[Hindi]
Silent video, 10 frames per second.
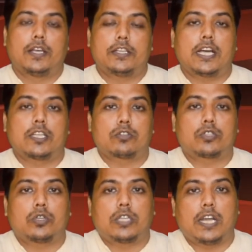जी हाँ
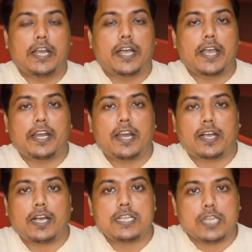दोस्तों दिल्ली का एक
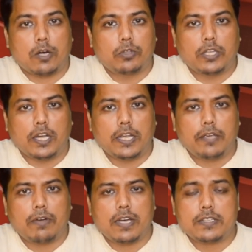इलाका है साउथ दिल्ली
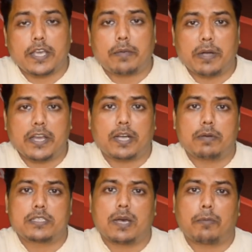वहाँ से एक बड़ी
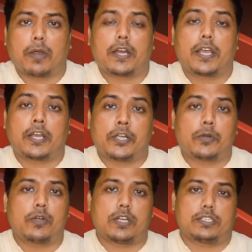खबर सामने आ रही है
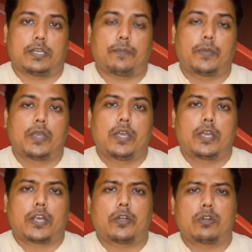घिटोनी से
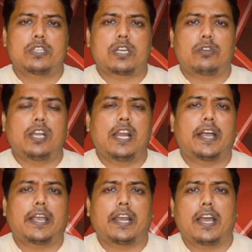घिटोनी साउथ दिल्ली
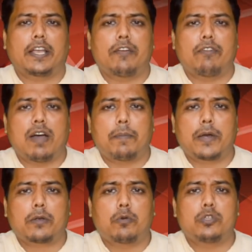का एक इलाका है वहाँ
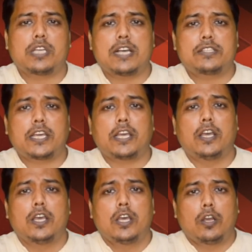पर कुछ ऐसे
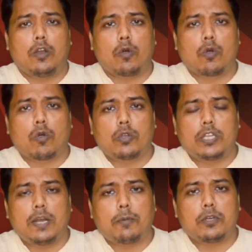लोगों को
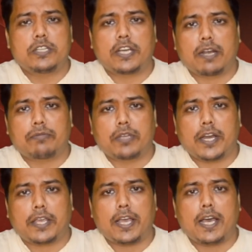दिल्ली पुलिस ने
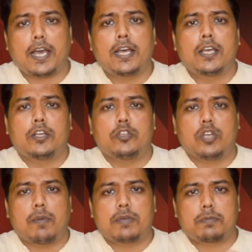गिरफ्तार किया है जो
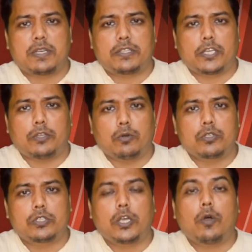आपस में अच्छे
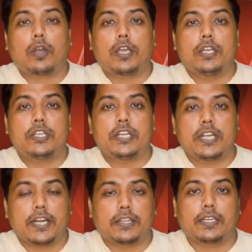दोस्त थे और
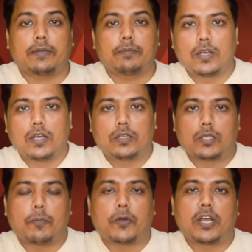इंजीनियर थे तो
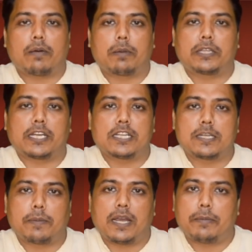ये पूरी खबर बताने
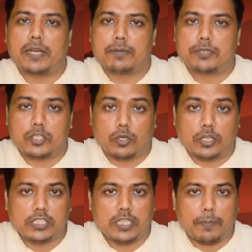से पहले मेरी आपसे
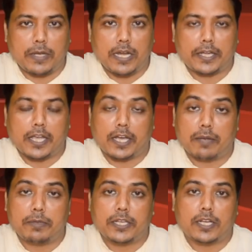छोटी सी अपील है कि अगर
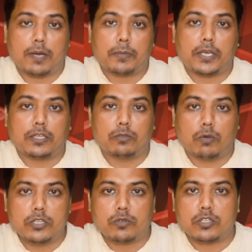अभी तक आपने हिंद
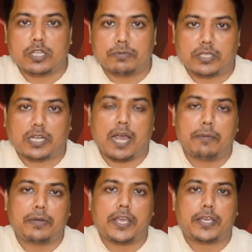वॉइस को
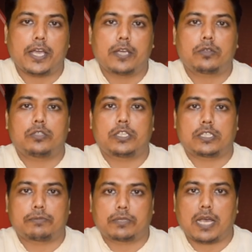सब्सक्राइब नहीं किया है तो इसे
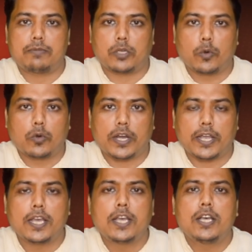सब्सक्राइब ज़रूर करें
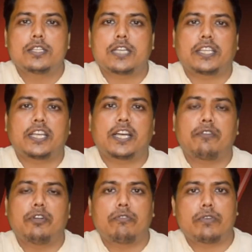साथ ही अगर ये
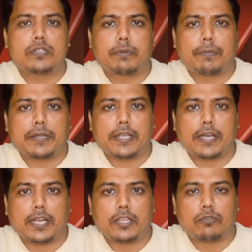वीडियो फेसबुक पर
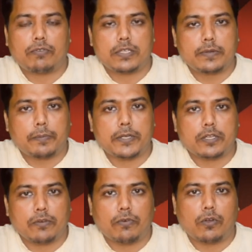देख रहे हैं तो फेसबुक पेज
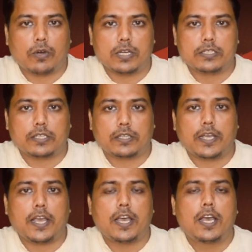को फॉलो कर सकते
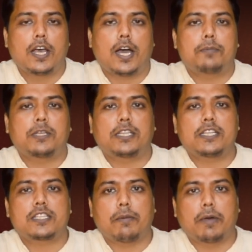हैं अब चलते हैं
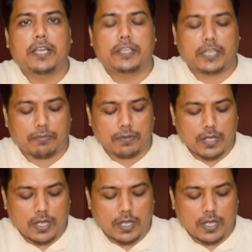इस खबर की तरफ